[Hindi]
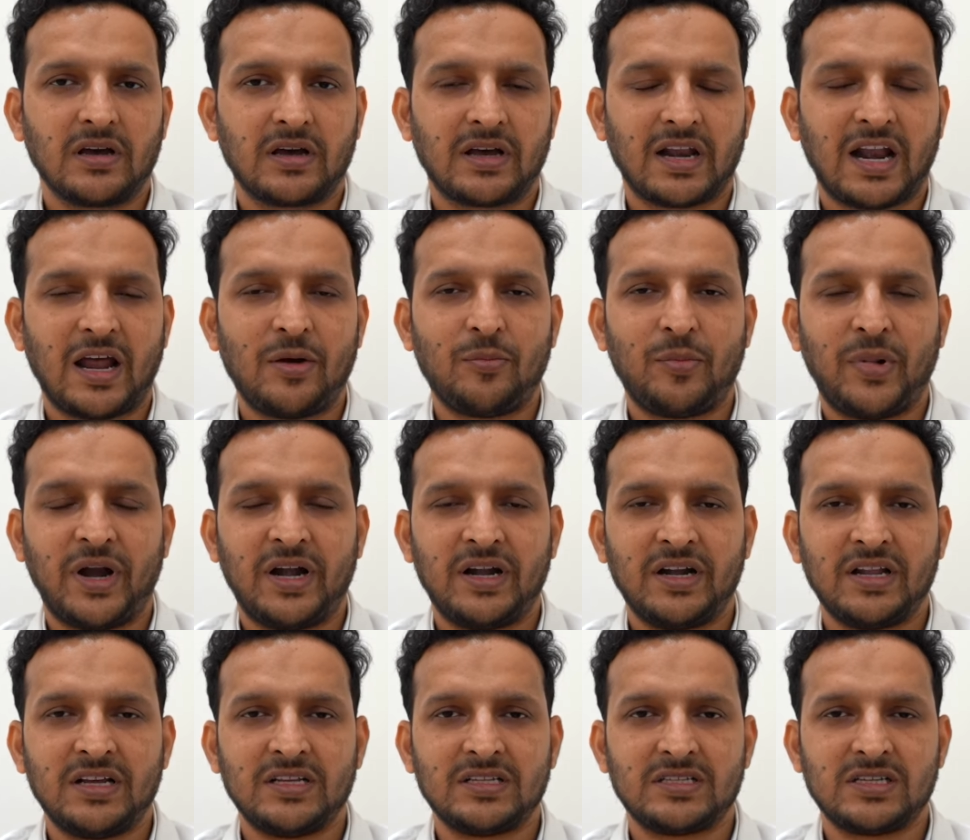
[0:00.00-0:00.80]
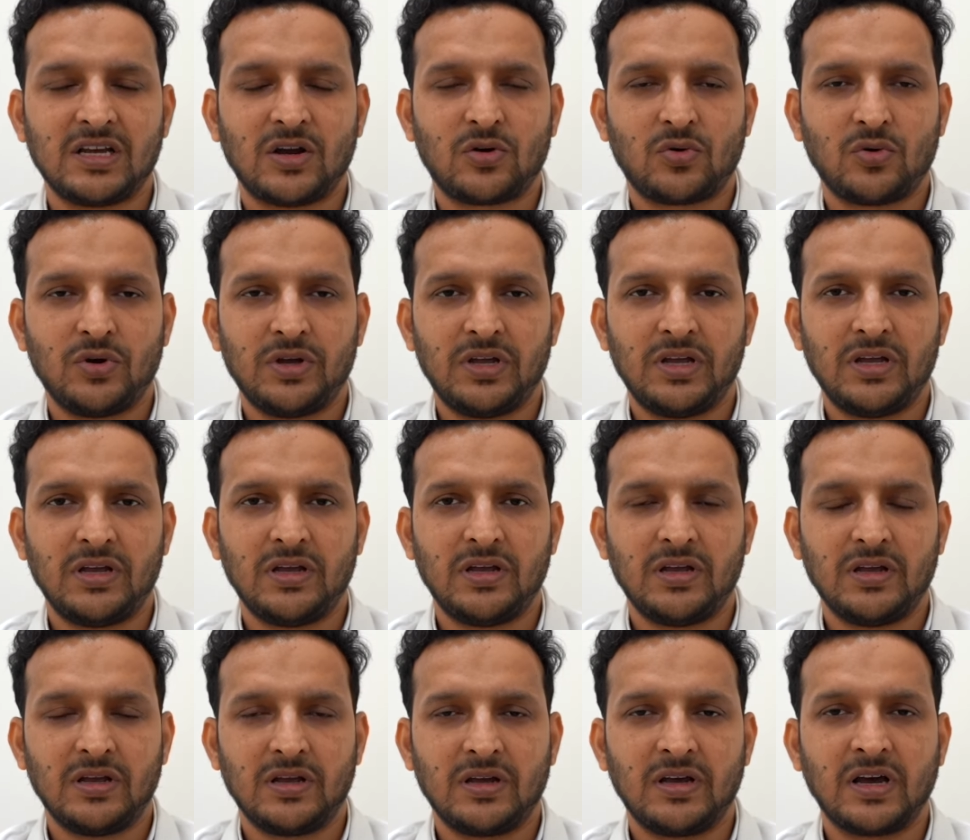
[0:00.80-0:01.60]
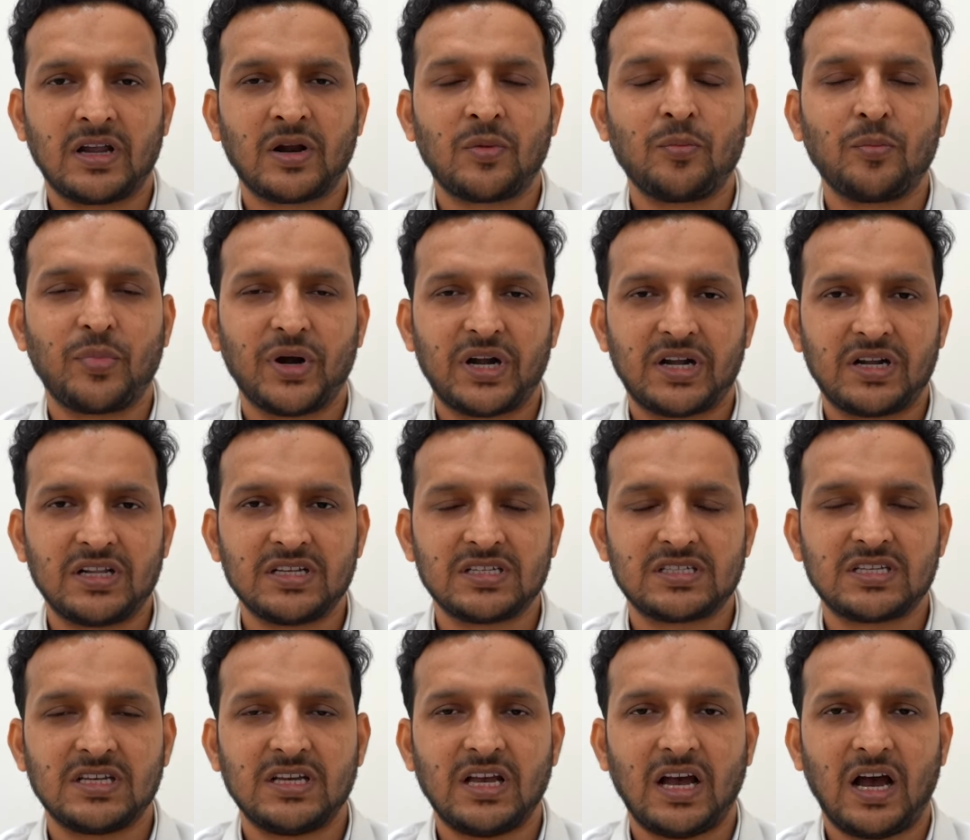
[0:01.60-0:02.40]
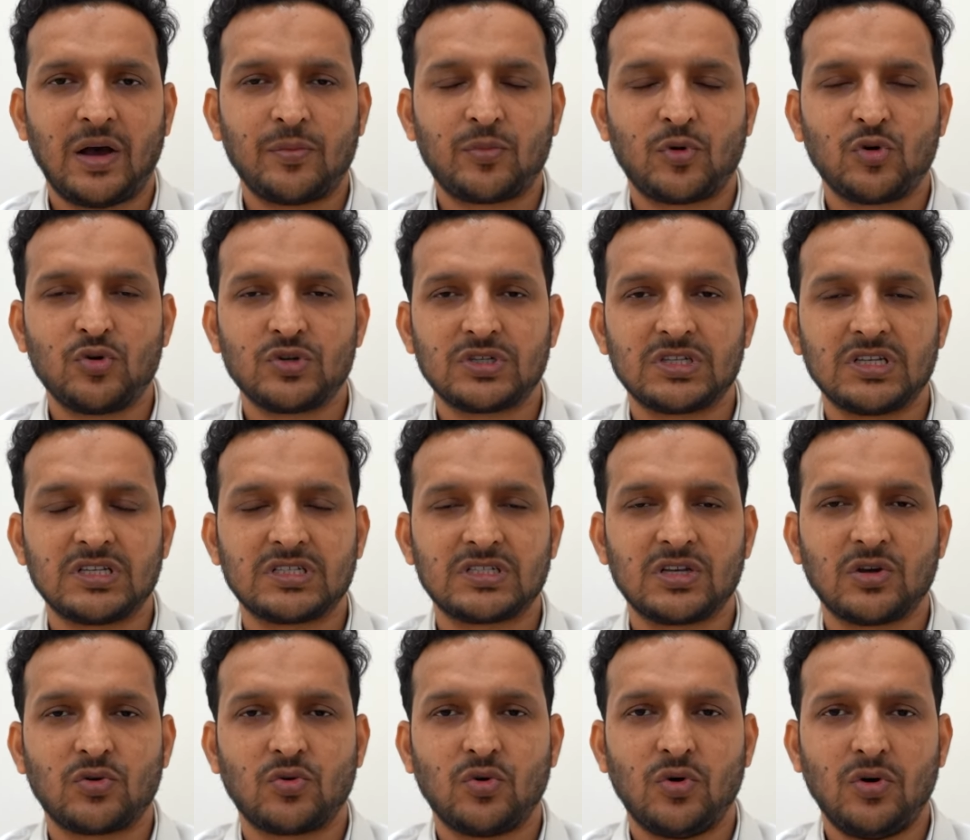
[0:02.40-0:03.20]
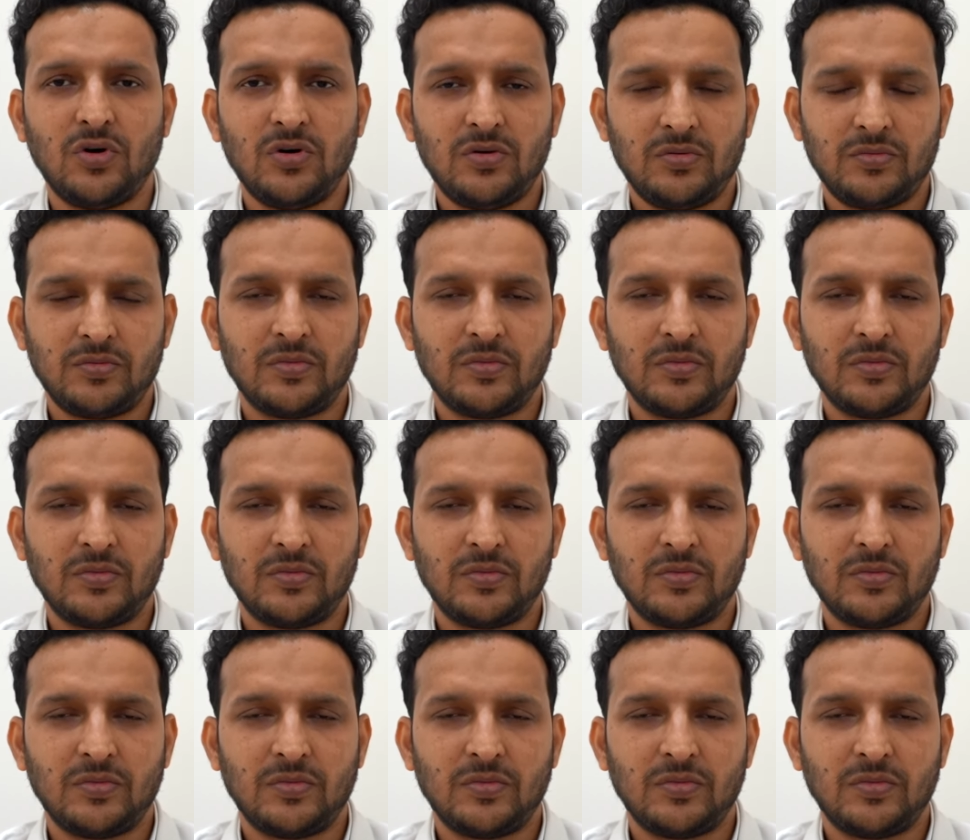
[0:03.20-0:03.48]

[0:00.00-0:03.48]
क्रैप बैंडेज या कोई गर्म पट्टी से आपको उस हिस्से को